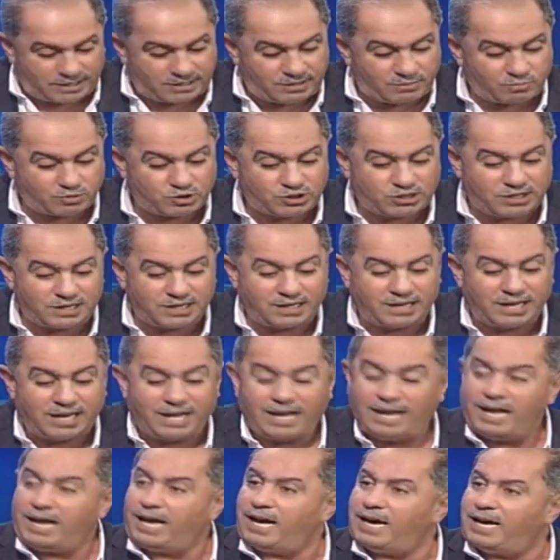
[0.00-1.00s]
هي مشكلة
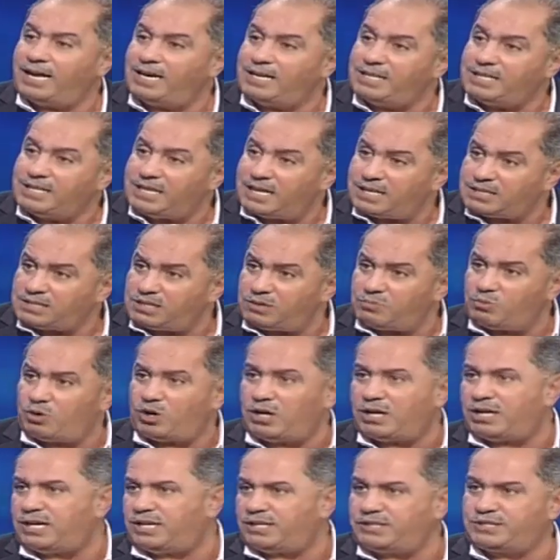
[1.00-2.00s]
آليات
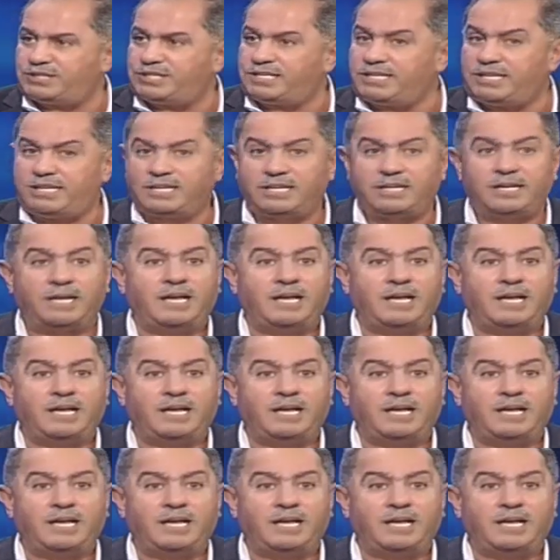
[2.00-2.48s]
المعالجة